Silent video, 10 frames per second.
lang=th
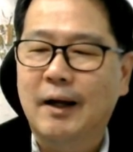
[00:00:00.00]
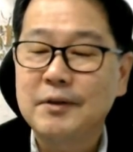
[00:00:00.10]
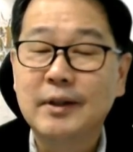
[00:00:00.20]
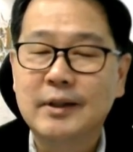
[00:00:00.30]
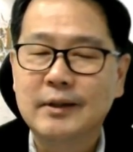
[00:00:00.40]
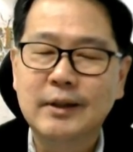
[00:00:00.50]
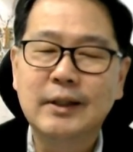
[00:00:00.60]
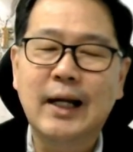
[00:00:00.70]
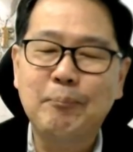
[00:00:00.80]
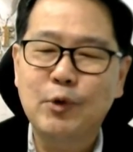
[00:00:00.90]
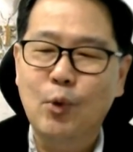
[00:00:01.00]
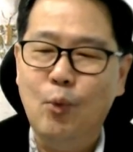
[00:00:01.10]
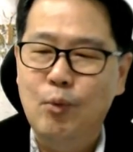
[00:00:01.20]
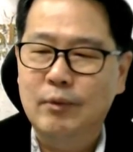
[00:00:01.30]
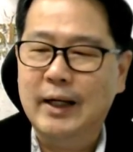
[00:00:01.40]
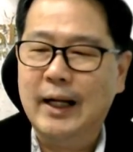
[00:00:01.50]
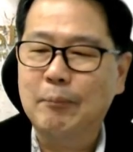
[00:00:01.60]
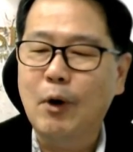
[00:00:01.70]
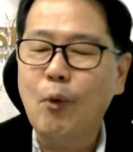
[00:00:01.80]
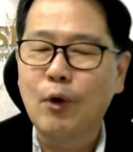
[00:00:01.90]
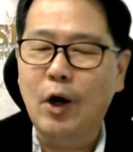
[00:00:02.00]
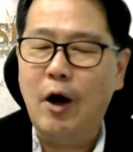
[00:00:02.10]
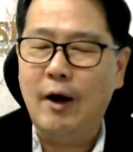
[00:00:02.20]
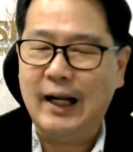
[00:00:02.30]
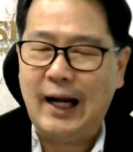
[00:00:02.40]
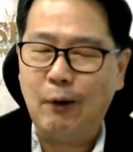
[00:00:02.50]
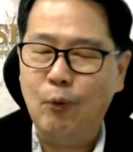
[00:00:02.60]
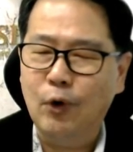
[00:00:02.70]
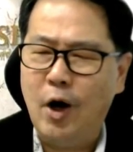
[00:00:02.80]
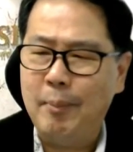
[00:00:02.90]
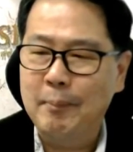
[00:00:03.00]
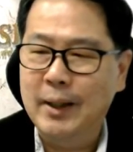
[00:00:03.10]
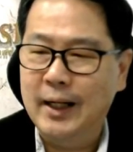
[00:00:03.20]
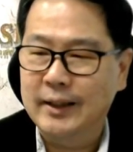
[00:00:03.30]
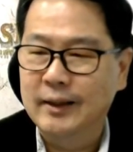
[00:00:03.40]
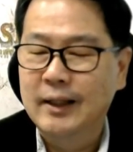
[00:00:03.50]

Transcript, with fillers: ยืนยืนรับอยู่นะครับก็คงรอหลักๆคงรอประเมิน